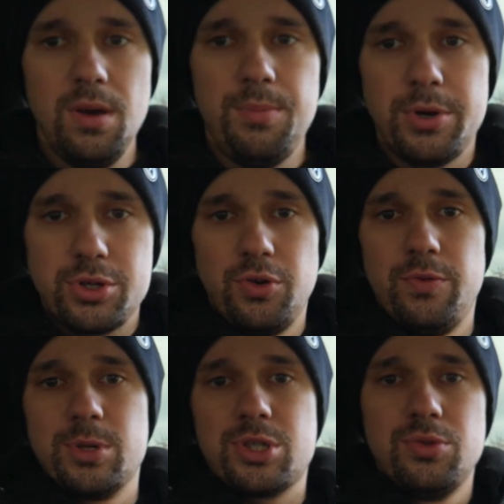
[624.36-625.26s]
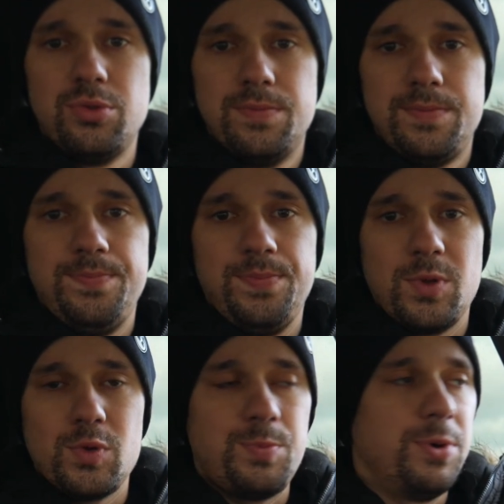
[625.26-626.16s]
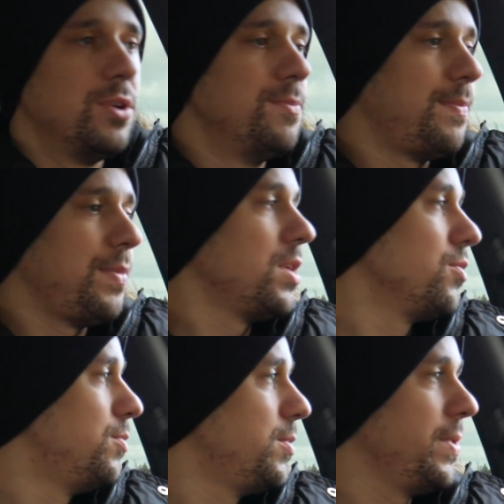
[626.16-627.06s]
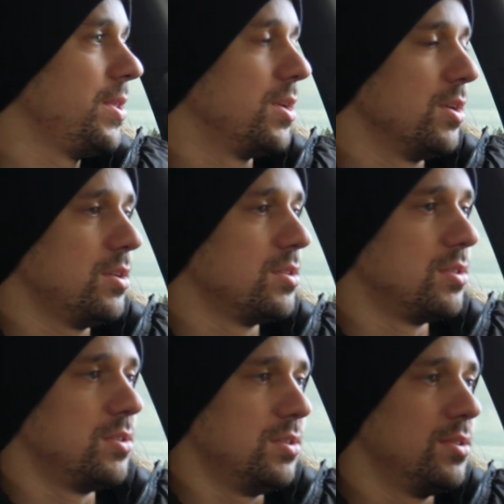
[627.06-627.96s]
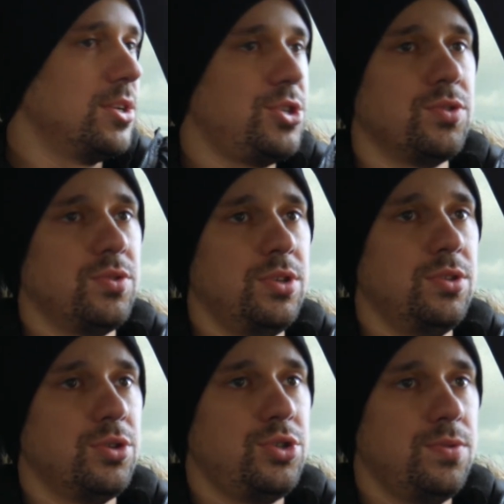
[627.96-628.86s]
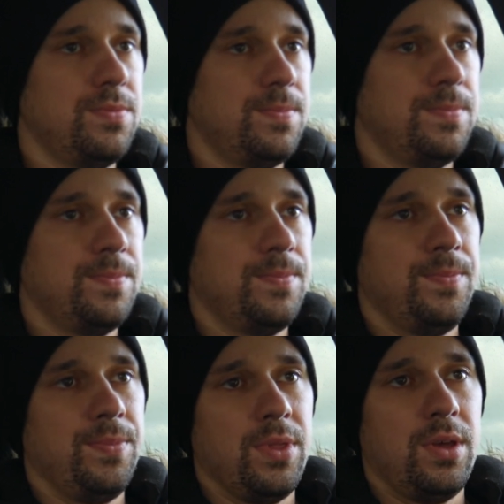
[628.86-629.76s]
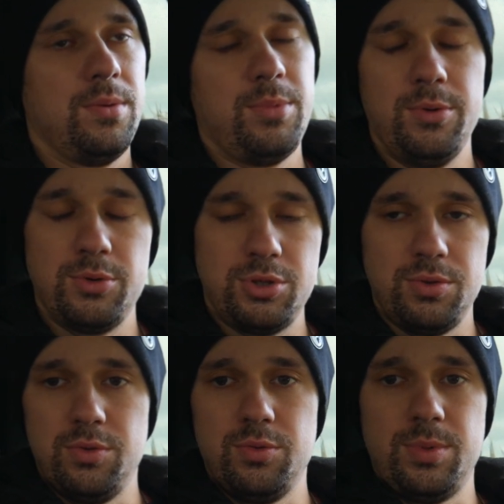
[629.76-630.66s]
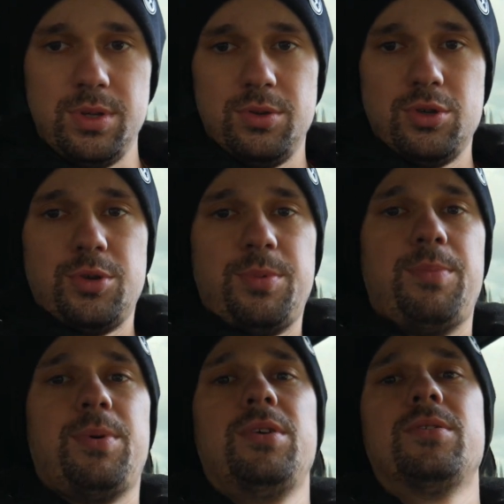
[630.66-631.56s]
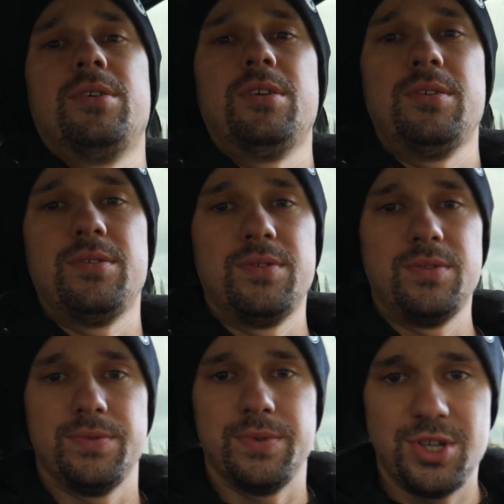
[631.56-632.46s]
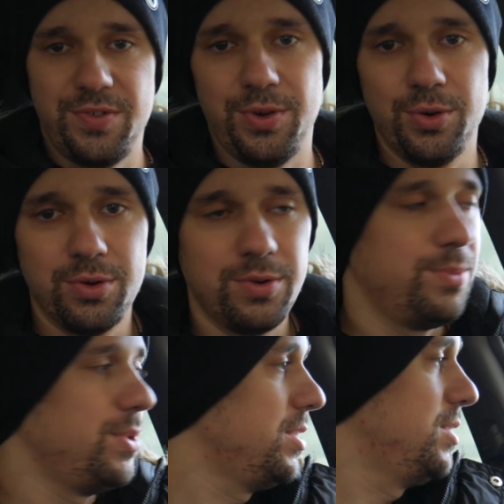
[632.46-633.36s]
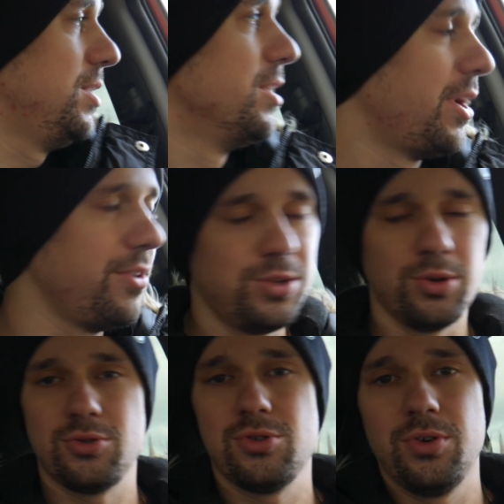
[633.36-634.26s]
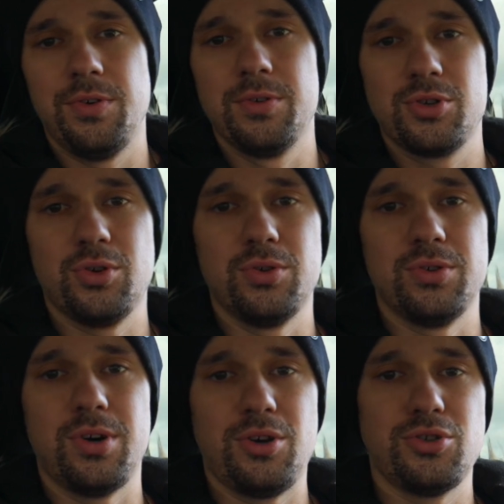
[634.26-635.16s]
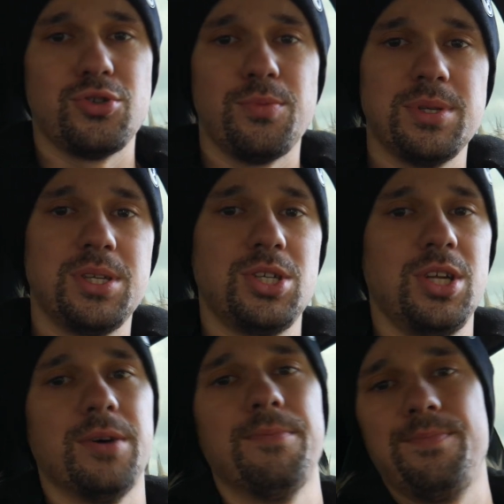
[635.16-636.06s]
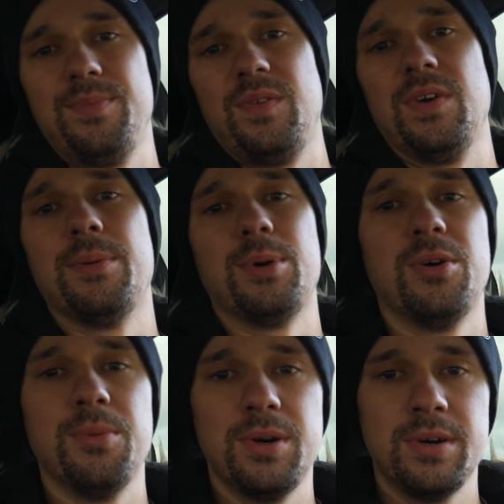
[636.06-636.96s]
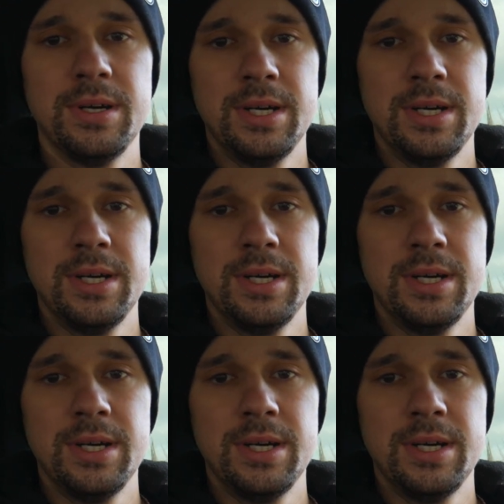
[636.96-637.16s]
Перешел в машину, успел до того момента, как э, начал лить дождь. Потому что, ну, блин, дождь опять полила, это вообще фигово. Мне не нравится только, что говорил, что хорошо, что без дождя. Нифига подобного.